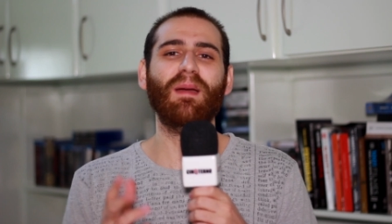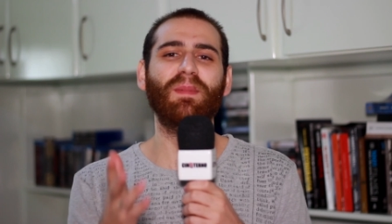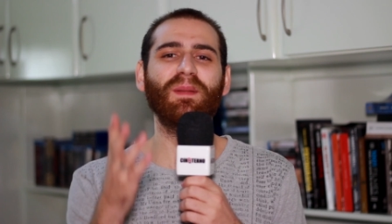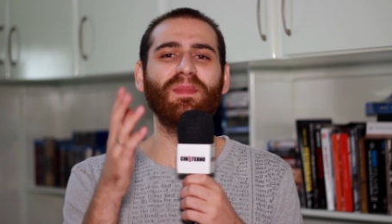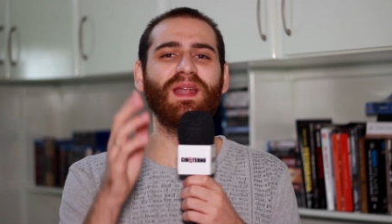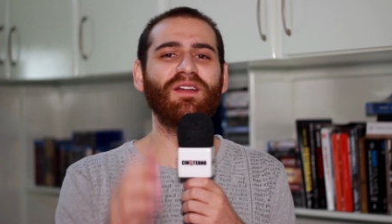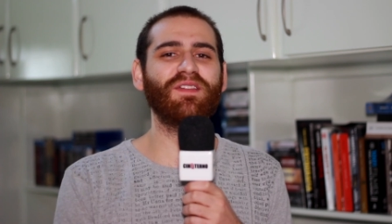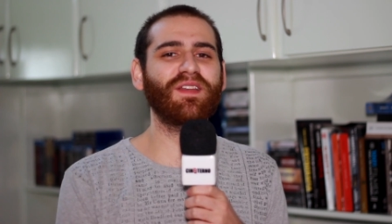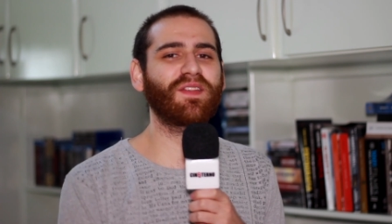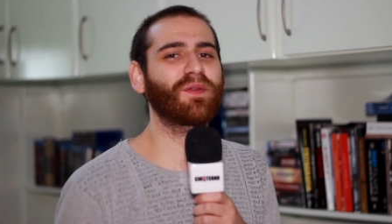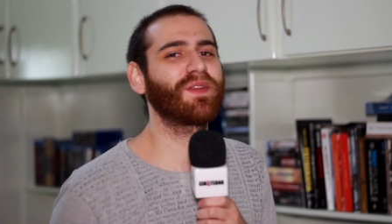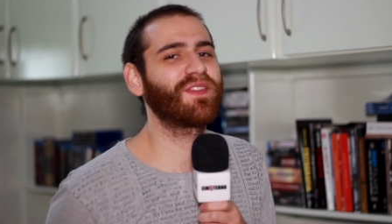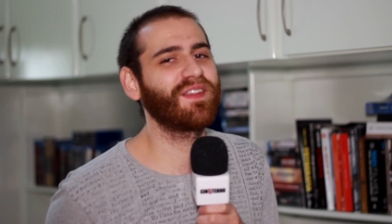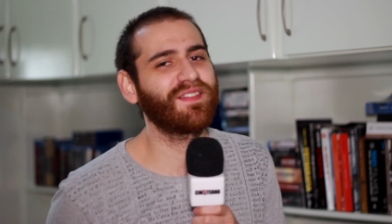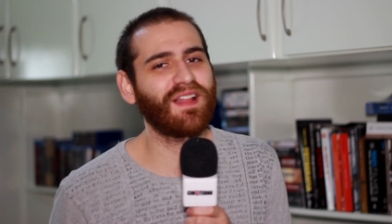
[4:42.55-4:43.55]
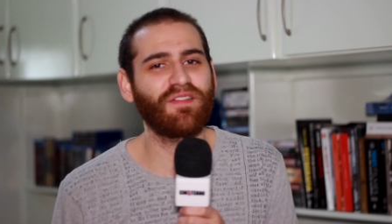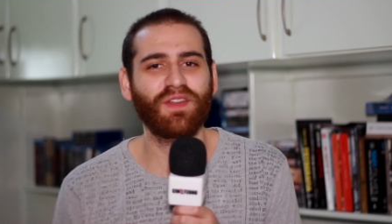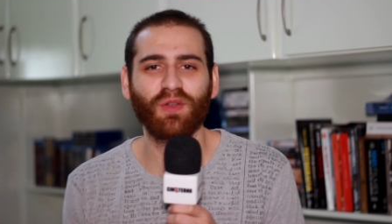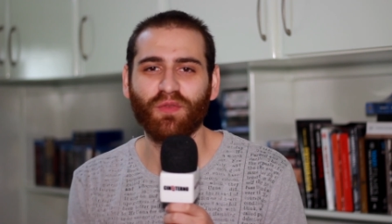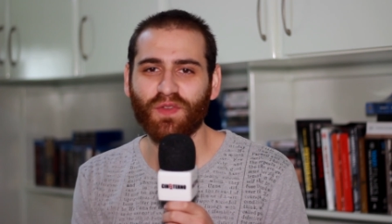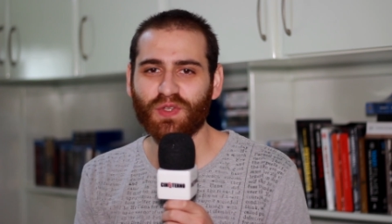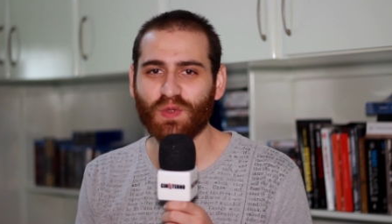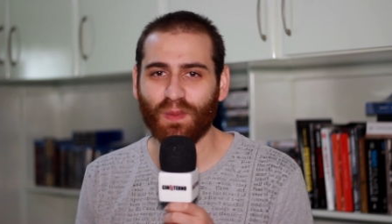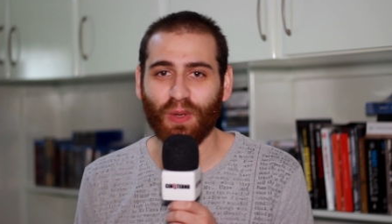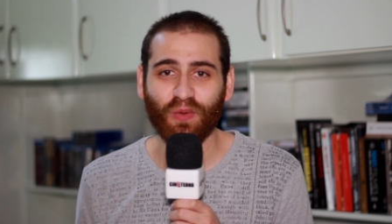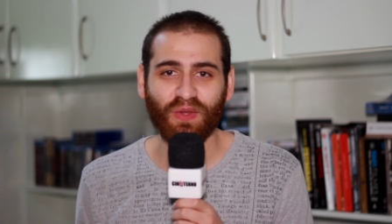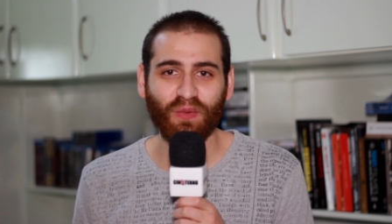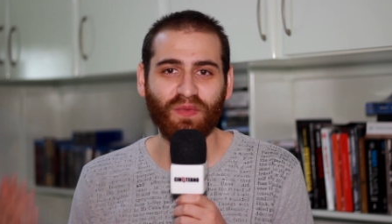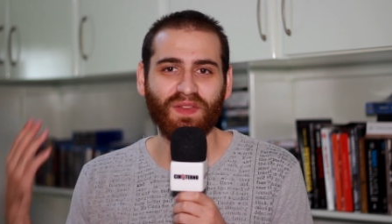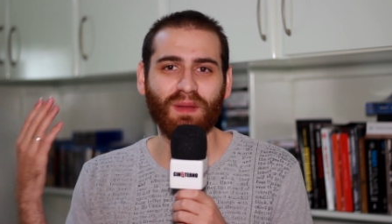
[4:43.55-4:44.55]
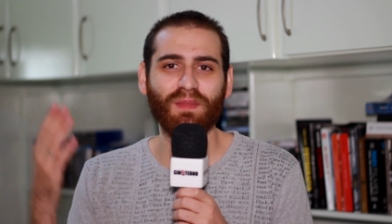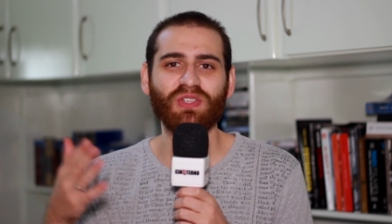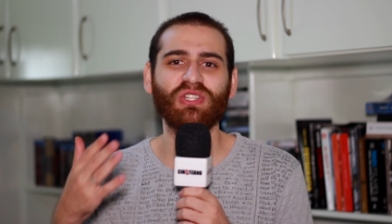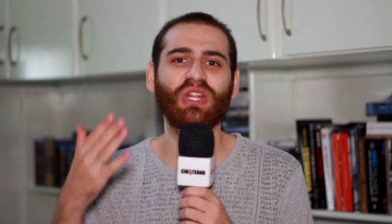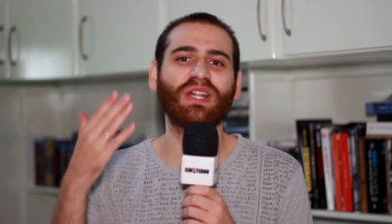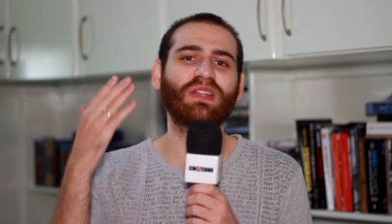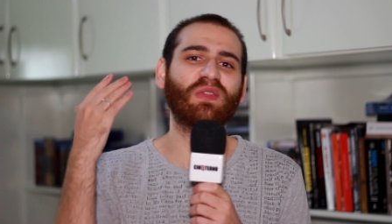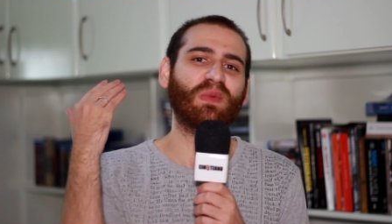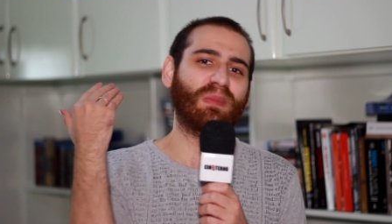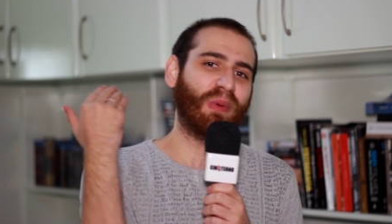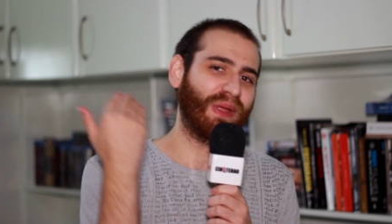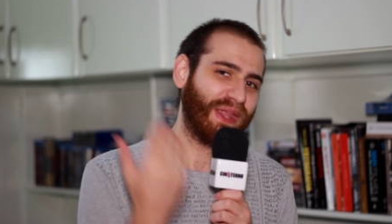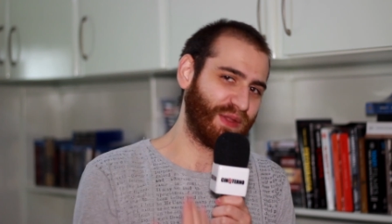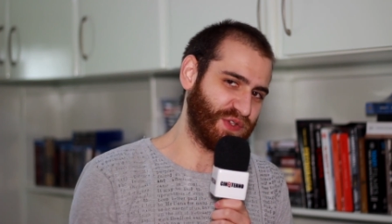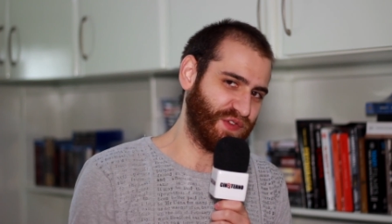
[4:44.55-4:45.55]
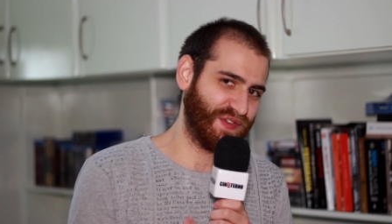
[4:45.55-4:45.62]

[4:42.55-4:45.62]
É a primeira vez que você está vendo um vídeo meu, tem um sistema de notas um pouquinho